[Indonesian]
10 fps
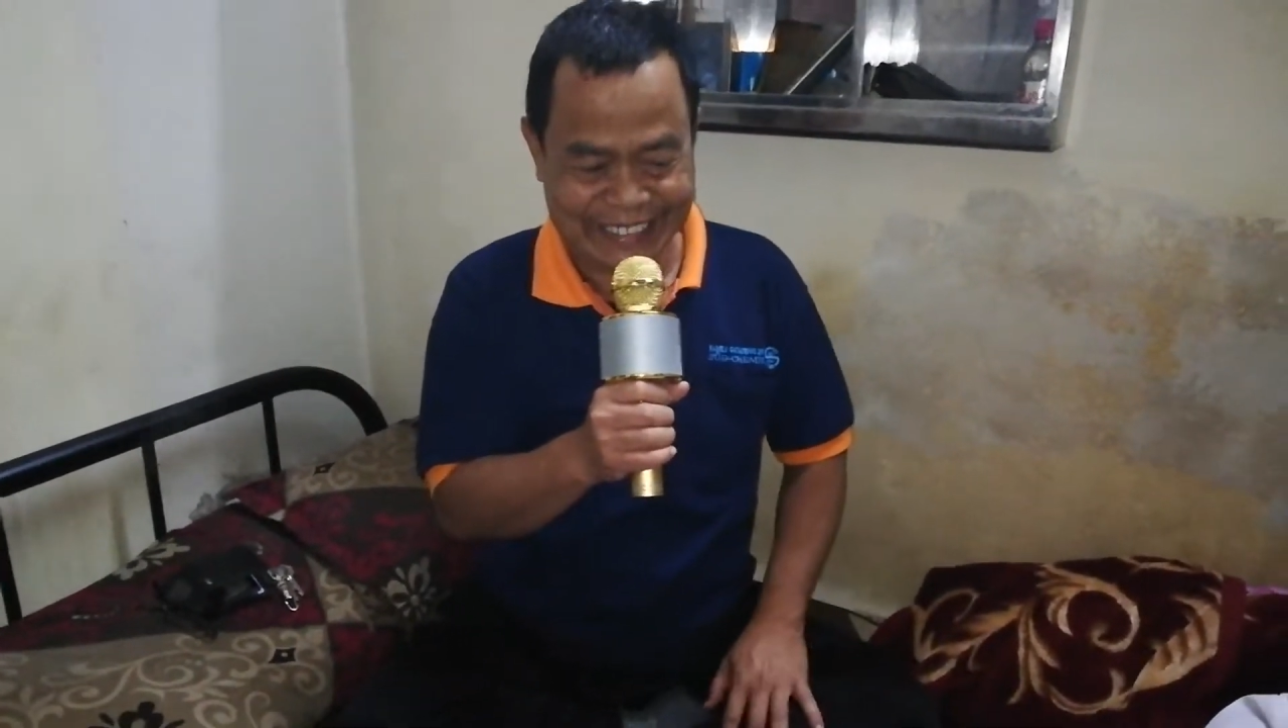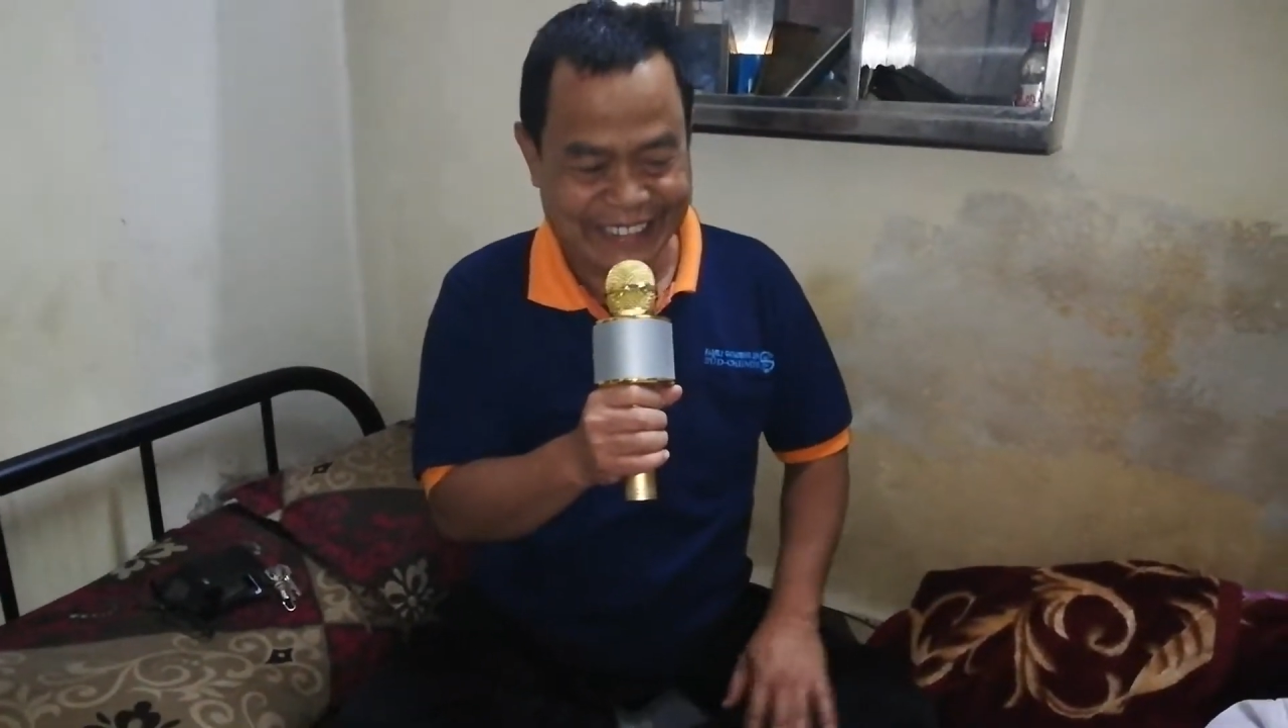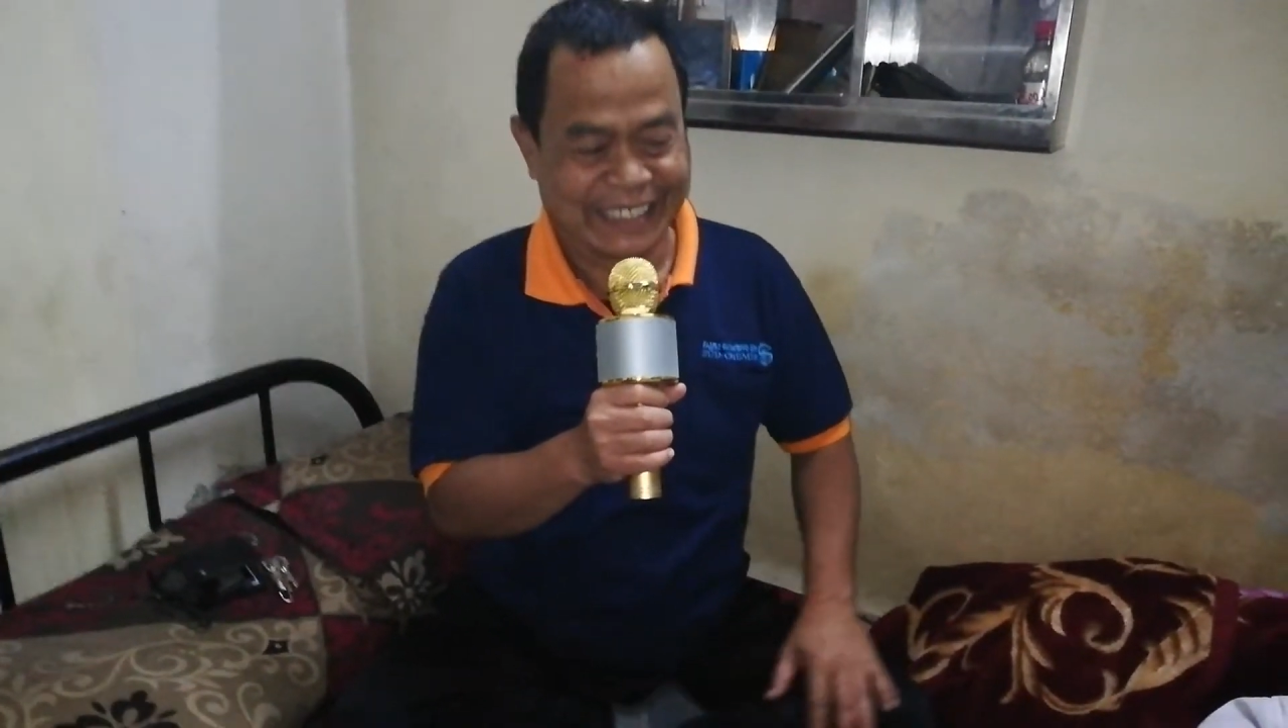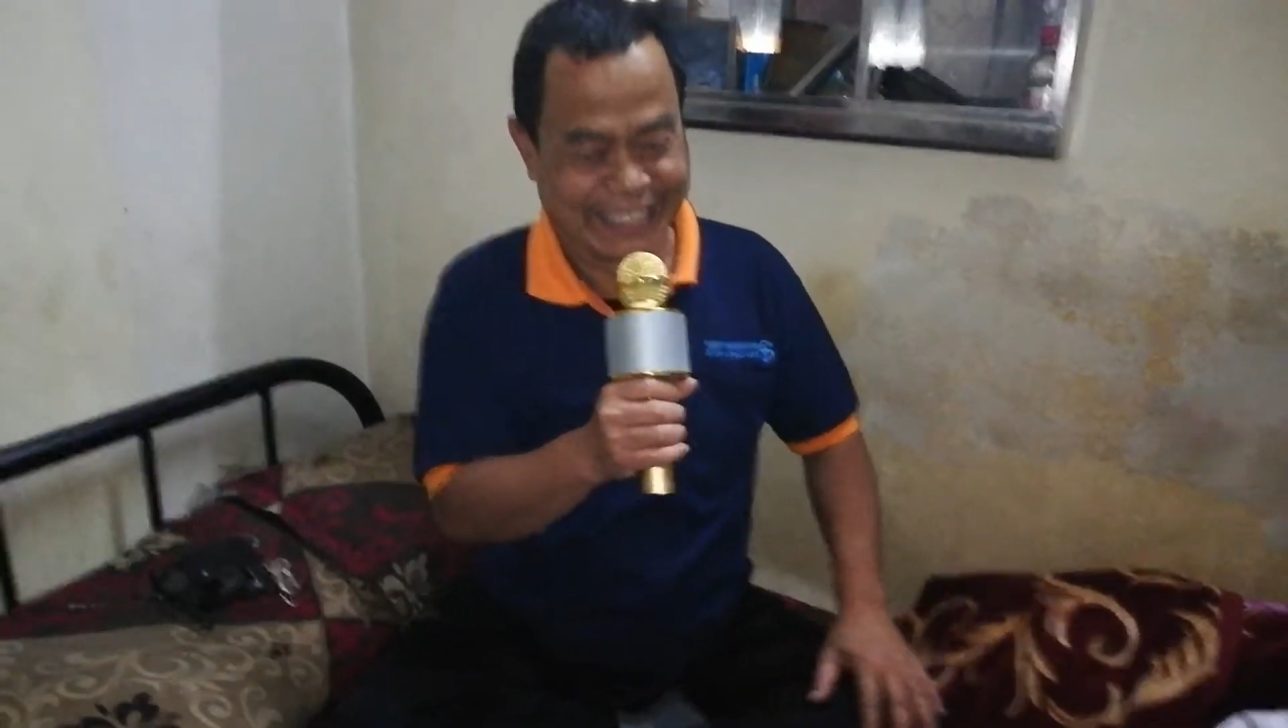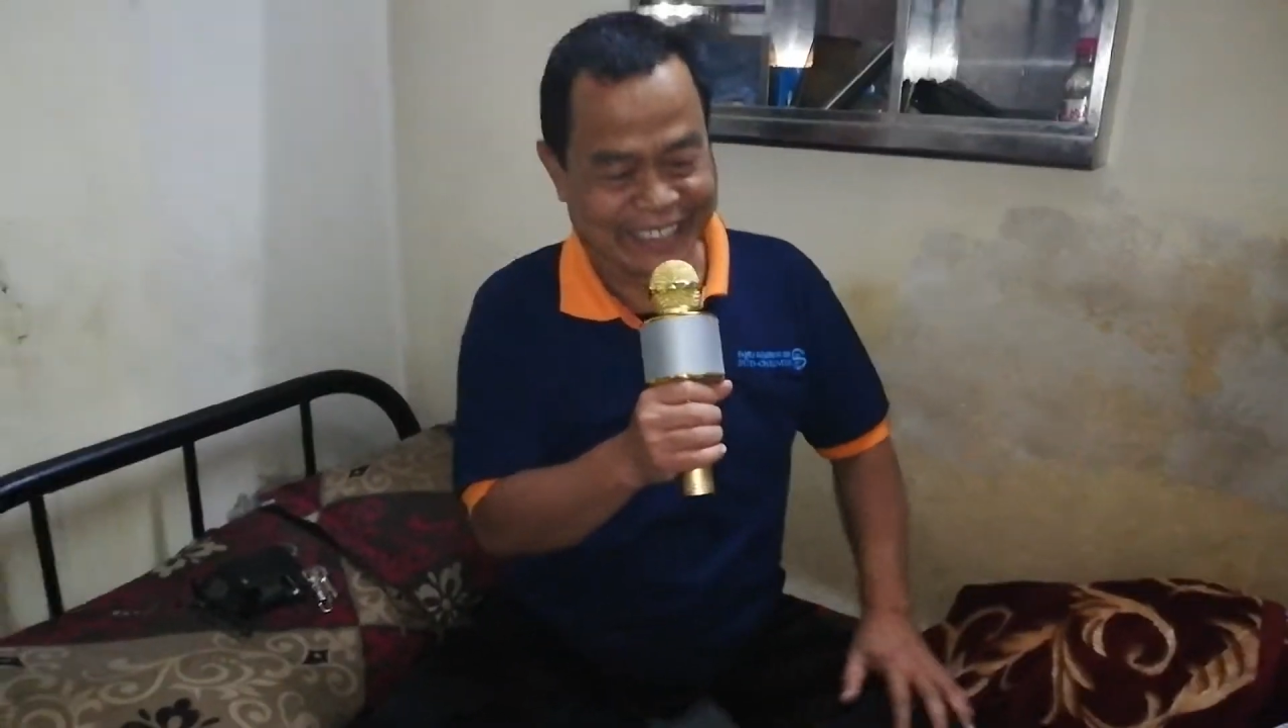
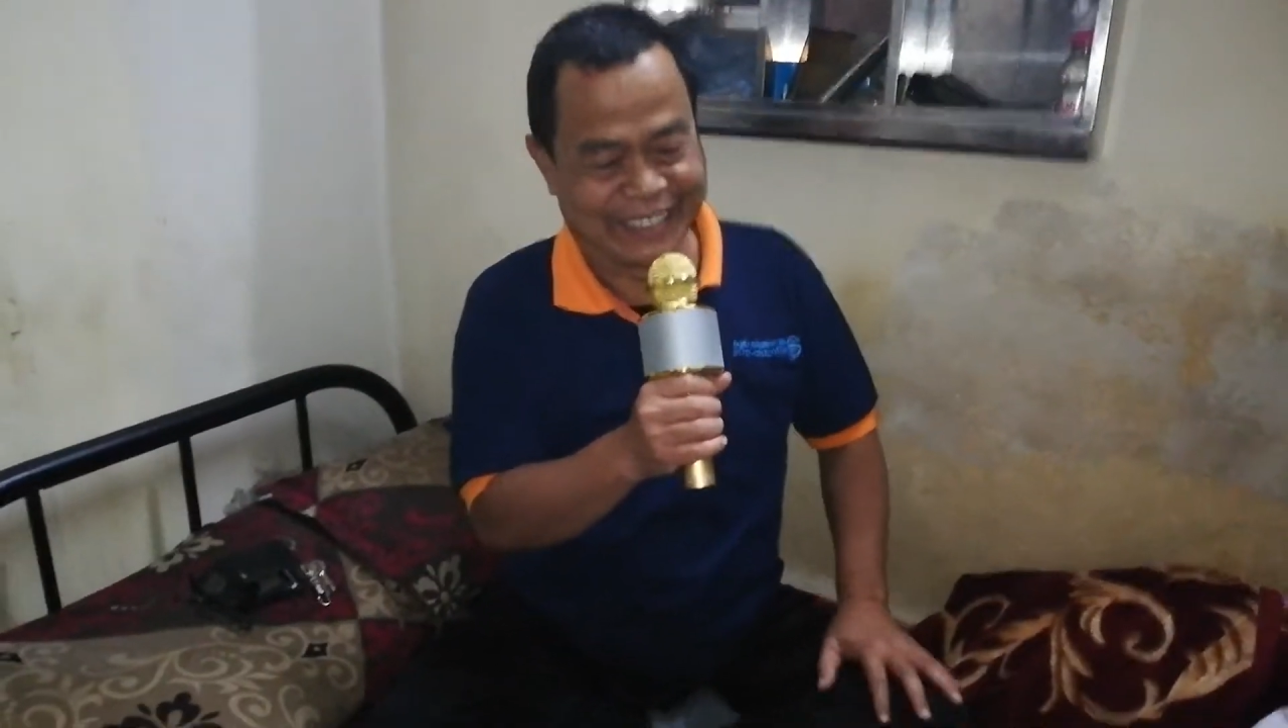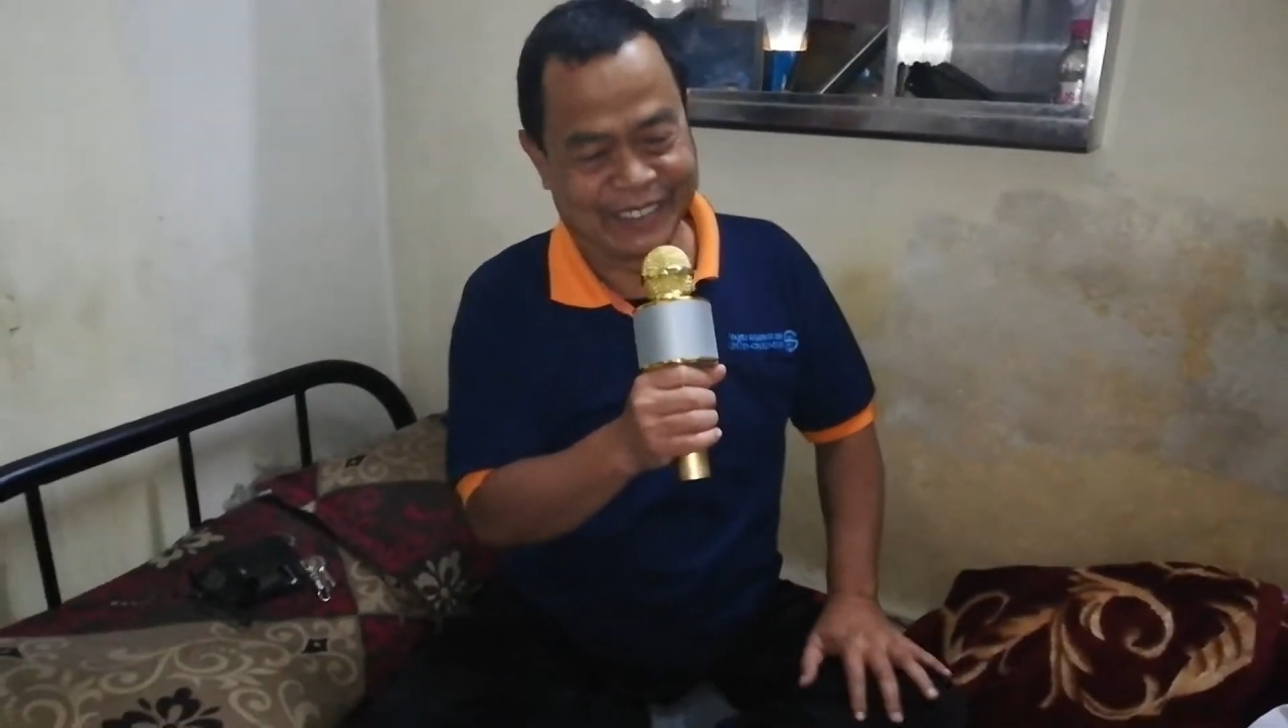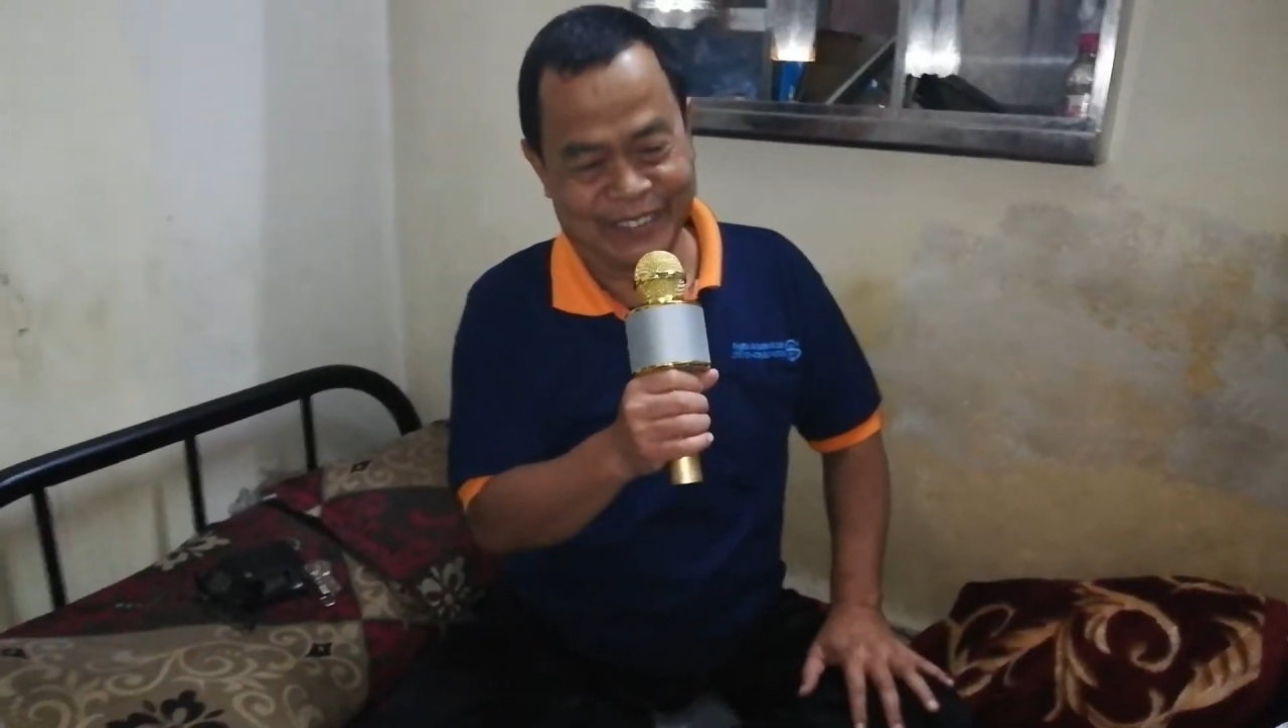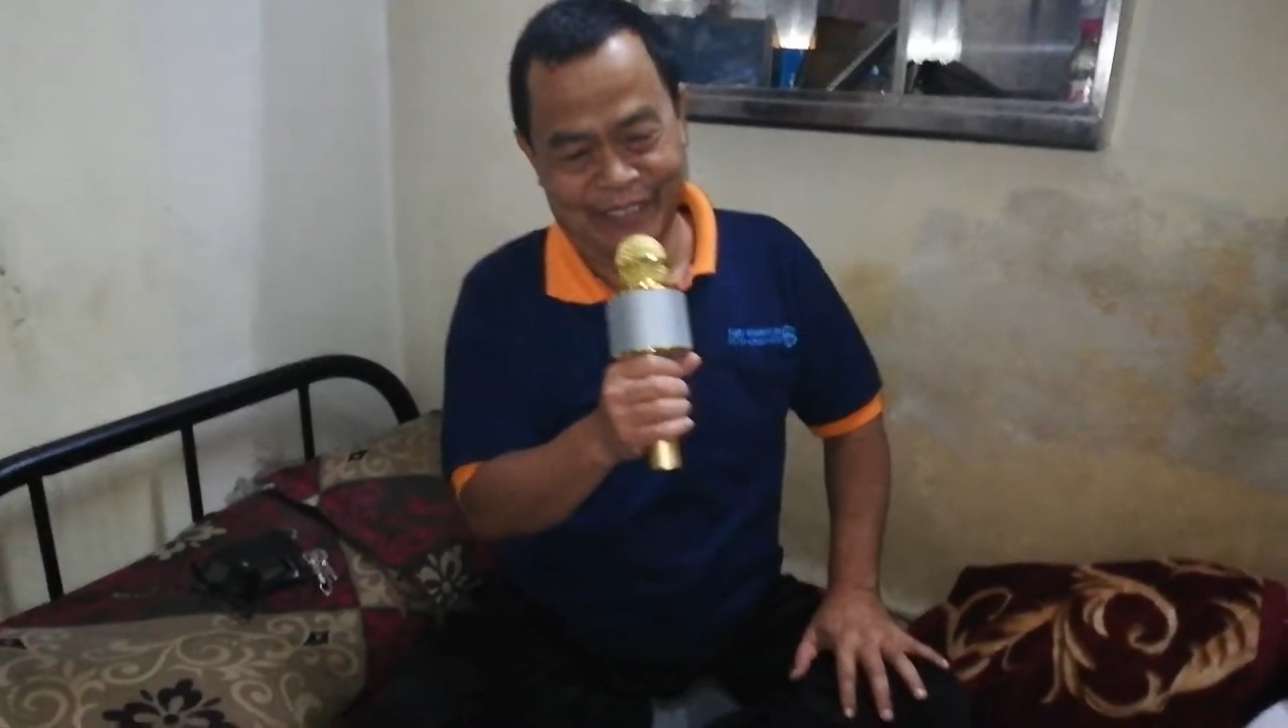sendiri gitu.